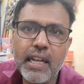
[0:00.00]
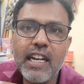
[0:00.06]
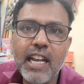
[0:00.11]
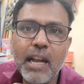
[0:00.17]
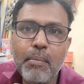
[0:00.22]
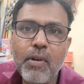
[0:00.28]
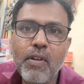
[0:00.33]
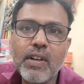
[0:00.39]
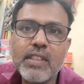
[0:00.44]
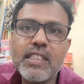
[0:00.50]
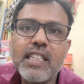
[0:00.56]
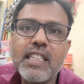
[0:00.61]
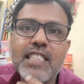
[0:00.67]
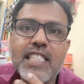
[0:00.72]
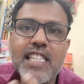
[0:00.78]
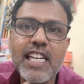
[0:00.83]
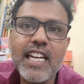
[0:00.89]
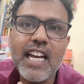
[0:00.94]
நம்ம வந்து
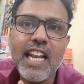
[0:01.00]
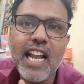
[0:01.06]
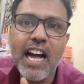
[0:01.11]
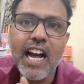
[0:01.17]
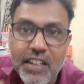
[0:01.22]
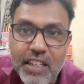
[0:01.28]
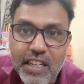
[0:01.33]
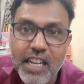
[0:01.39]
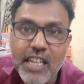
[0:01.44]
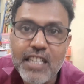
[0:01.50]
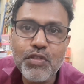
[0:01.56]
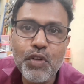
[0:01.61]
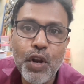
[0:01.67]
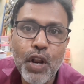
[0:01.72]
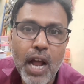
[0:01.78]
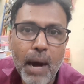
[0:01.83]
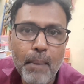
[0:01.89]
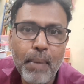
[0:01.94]
ஸ்டிக்கரை ரீல்ஸ்
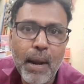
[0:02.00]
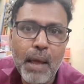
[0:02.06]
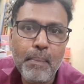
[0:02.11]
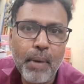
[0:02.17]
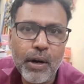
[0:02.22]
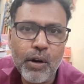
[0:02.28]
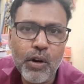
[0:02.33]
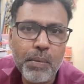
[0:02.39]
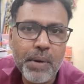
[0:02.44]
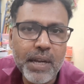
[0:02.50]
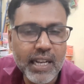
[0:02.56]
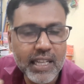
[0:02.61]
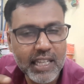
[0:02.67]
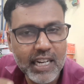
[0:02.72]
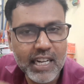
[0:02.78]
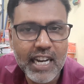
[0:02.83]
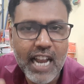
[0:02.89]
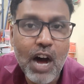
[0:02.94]
வீடியோவில் அப்ளை பண்ணோம்
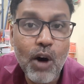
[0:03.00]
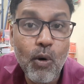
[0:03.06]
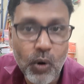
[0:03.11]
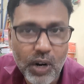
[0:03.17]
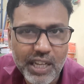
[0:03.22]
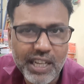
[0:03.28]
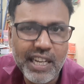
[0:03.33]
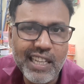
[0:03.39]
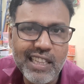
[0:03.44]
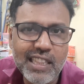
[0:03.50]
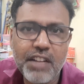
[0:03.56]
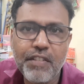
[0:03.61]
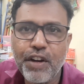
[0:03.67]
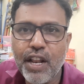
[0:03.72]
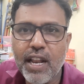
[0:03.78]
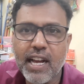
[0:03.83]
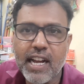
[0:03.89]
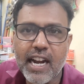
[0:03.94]
அப்படிங்கிறத நான் உங்களுக்கு இந்த
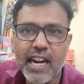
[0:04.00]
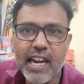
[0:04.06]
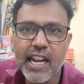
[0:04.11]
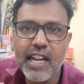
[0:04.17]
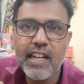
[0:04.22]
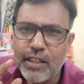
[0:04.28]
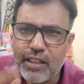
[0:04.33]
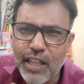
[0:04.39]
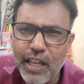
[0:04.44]
வீடியோவில் காட்டுறேன்